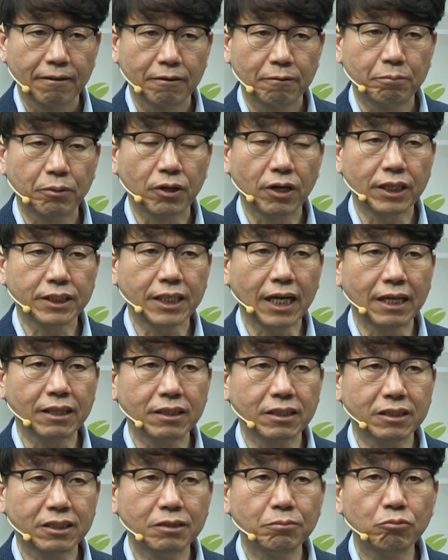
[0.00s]
변하지
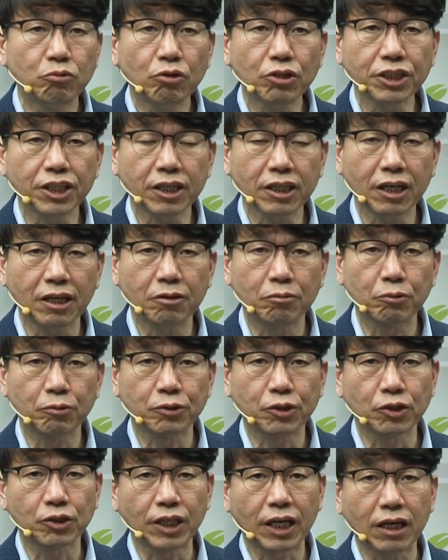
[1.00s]
않는 그
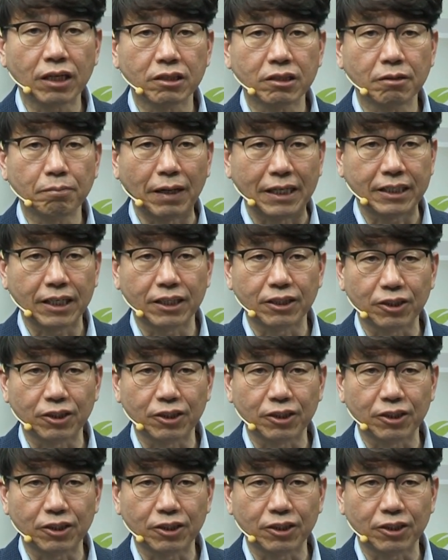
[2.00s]
무엇인가로부터 내가 이걸 받아야